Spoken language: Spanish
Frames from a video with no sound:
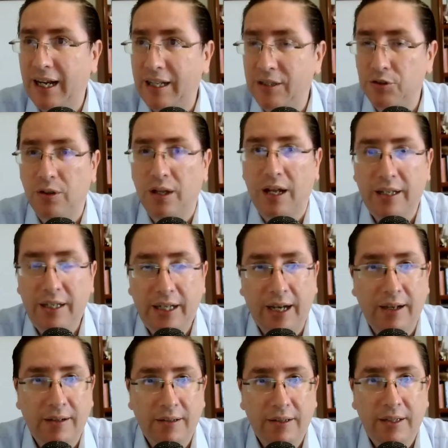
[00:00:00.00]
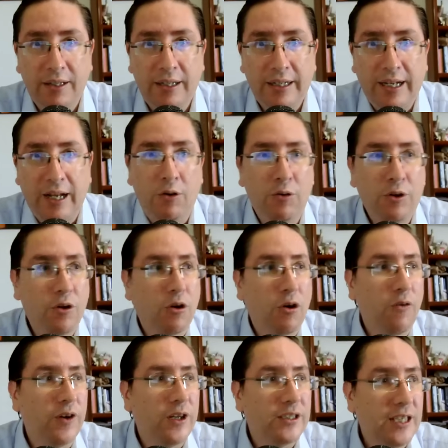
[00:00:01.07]
a la ciudadanía, que lo único
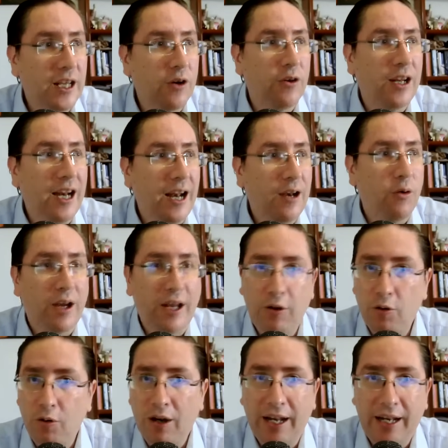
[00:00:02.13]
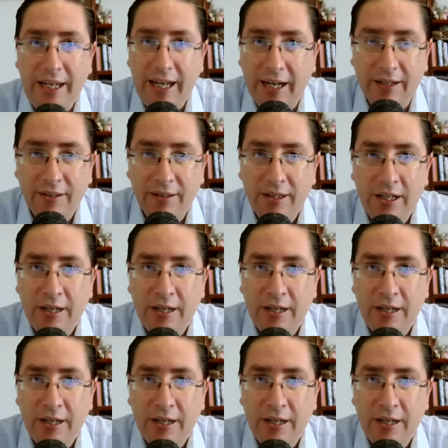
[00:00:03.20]
que ofrecieron era lo que no querían,